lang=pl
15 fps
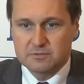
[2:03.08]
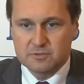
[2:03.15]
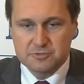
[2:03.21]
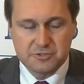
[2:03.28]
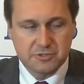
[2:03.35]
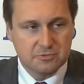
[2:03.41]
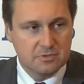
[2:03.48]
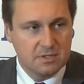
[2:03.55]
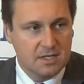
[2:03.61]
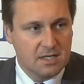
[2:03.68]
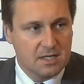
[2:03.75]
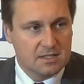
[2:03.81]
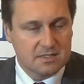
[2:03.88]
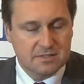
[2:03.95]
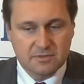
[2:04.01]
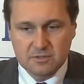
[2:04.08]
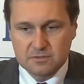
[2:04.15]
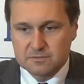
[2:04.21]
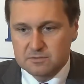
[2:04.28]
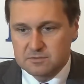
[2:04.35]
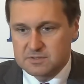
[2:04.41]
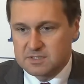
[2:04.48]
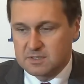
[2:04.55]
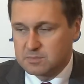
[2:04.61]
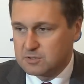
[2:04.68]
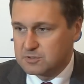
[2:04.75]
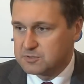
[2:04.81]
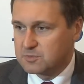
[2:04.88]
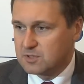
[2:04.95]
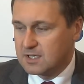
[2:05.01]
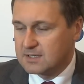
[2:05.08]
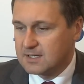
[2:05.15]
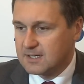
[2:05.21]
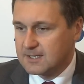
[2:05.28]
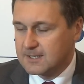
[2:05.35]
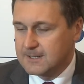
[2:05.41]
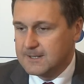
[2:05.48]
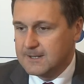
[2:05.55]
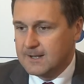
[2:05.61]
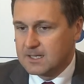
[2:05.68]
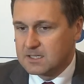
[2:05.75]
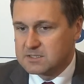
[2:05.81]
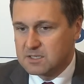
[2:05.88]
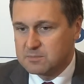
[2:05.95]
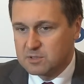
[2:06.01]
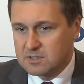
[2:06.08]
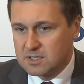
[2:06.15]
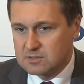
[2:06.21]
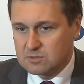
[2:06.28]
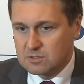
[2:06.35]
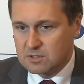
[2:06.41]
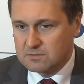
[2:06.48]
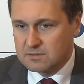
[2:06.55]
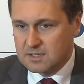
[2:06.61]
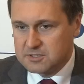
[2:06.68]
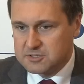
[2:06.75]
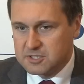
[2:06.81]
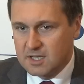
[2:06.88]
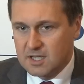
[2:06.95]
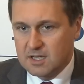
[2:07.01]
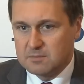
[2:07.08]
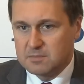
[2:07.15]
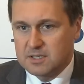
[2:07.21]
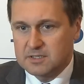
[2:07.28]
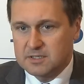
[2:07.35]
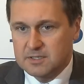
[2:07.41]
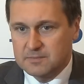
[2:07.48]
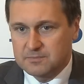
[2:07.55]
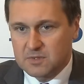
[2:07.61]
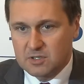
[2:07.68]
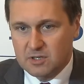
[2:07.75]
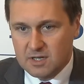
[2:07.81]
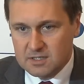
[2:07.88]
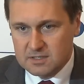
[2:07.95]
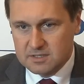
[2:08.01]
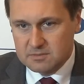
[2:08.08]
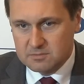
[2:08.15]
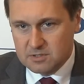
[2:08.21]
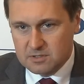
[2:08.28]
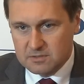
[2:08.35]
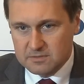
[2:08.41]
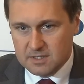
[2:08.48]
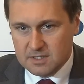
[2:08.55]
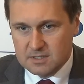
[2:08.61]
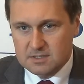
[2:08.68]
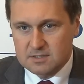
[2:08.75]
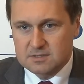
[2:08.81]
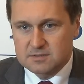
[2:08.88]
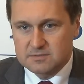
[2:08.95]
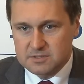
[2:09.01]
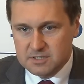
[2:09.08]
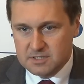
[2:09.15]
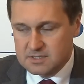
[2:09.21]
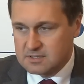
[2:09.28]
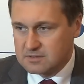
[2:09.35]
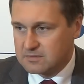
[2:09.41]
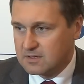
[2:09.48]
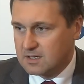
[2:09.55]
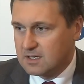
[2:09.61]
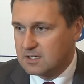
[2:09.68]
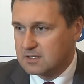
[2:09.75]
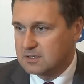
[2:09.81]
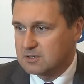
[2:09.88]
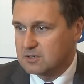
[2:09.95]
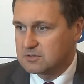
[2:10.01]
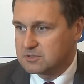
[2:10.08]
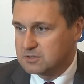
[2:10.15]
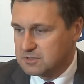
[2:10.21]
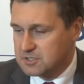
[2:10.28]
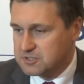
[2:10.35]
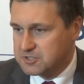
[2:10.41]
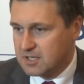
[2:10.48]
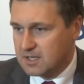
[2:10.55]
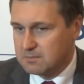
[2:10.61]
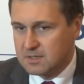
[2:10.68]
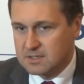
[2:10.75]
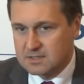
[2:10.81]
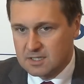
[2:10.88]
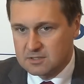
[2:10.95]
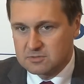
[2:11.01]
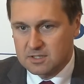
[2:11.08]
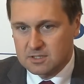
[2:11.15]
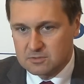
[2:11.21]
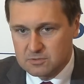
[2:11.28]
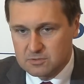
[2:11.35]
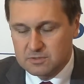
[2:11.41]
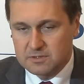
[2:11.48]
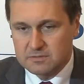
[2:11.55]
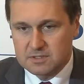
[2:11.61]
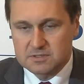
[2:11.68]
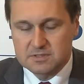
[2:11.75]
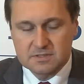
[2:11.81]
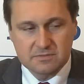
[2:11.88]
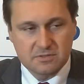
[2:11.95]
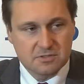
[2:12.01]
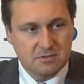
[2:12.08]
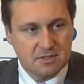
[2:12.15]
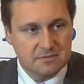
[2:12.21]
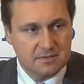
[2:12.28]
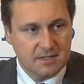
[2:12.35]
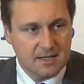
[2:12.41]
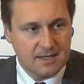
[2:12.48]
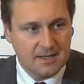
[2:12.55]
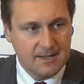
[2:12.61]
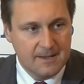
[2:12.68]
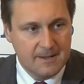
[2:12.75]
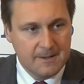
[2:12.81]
i wrócił na swoją funkcję po 8 latach. Chcę pogratulować pani Joannie Borowiak zwycięstwa i osiągnięcia mandatu jako drugi właśnie z Wocławka.